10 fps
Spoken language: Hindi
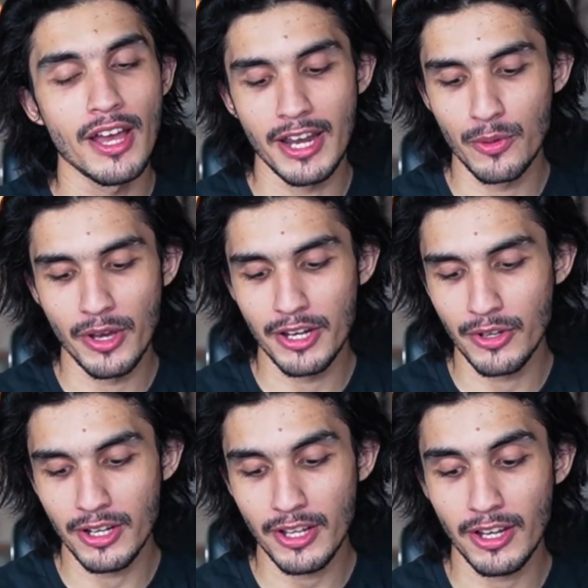एनी वेयर यू
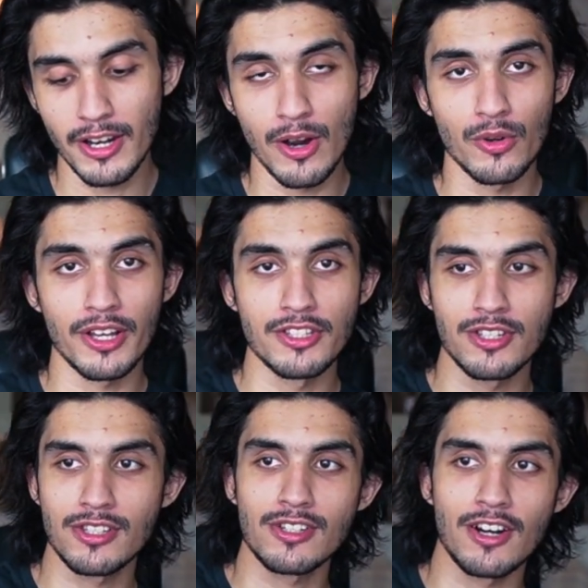कैन टेक इट आउट एंड
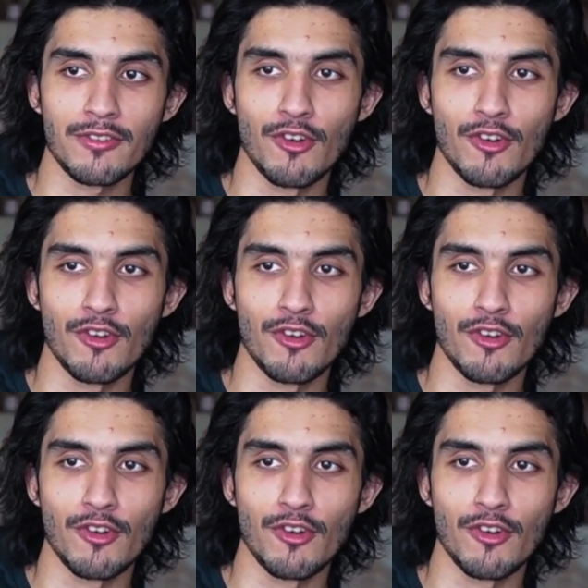जस्ट स्टार्ट